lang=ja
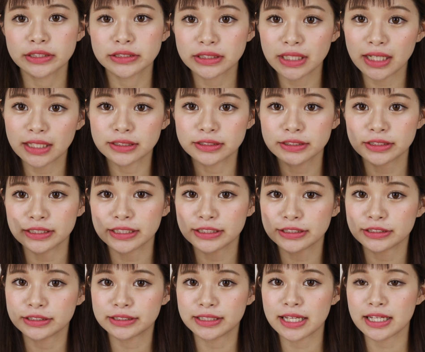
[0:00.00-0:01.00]
じゃあ、次
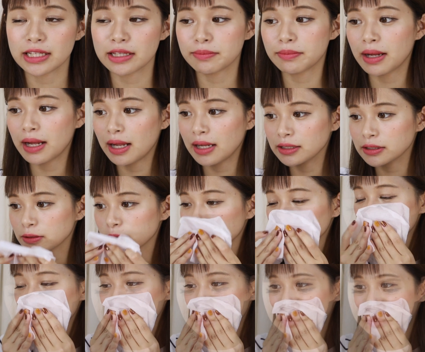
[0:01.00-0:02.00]
塗っていきます。
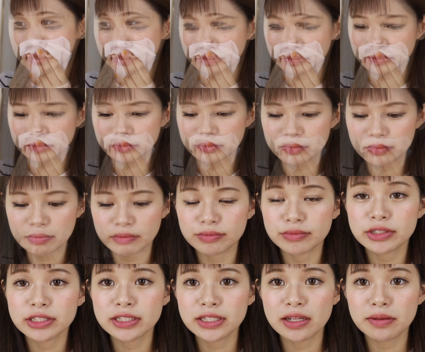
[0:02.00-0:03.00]

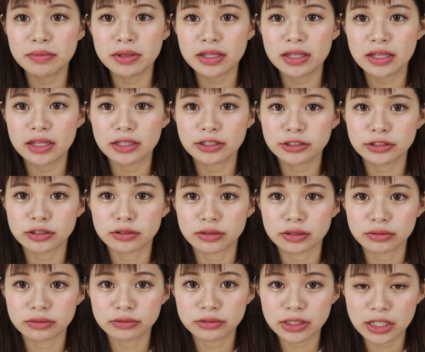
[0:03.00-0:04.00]
ちなみに、ちょっ
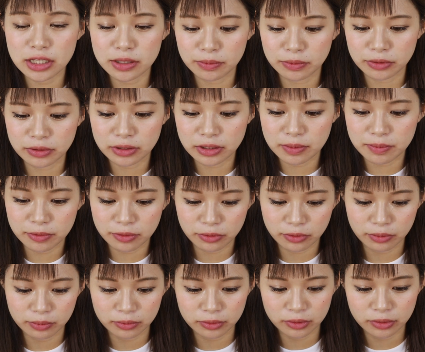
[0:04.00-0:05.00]
と腕にも塗ってみよう
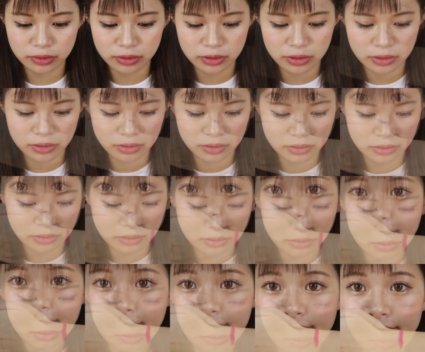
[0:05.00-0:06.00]
と思う。
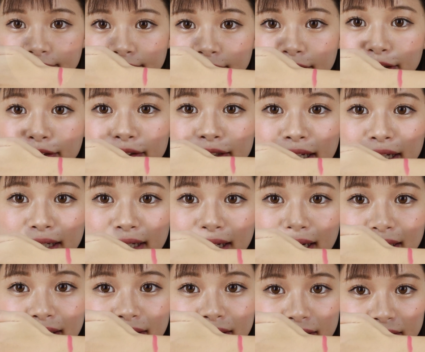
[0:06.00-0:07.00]
こんな
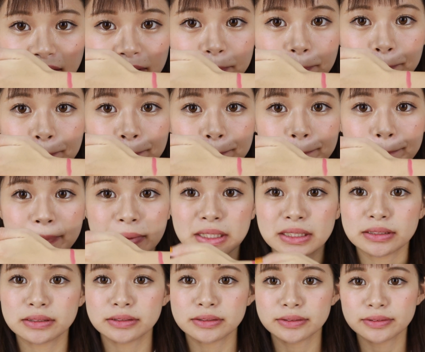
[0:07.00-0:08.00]
感じの。
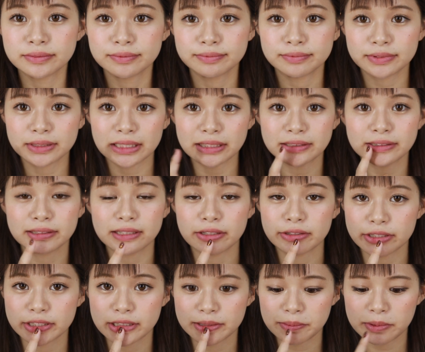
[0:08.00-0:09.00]
じゃあ次、
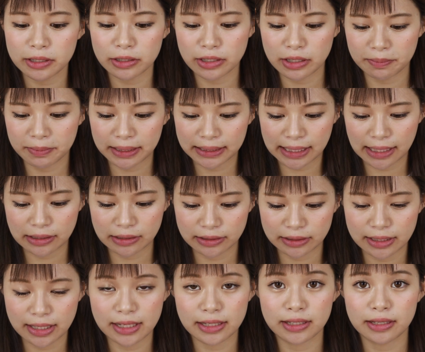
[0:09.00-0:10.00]
唇にまた塗っ
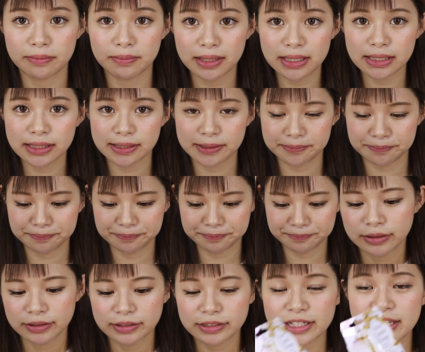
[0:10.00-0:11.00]
ていきます。
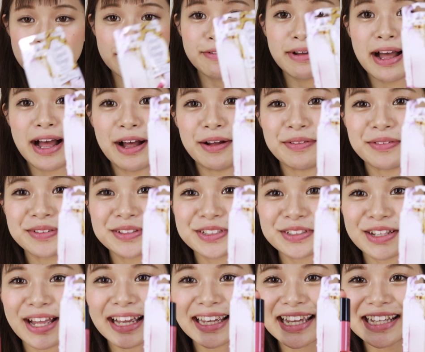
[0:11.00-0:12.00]
次は、
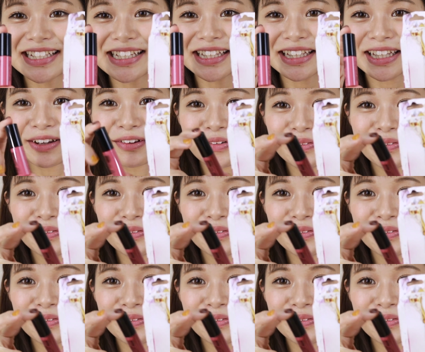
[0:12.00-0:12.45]
ちょっと開けちゃった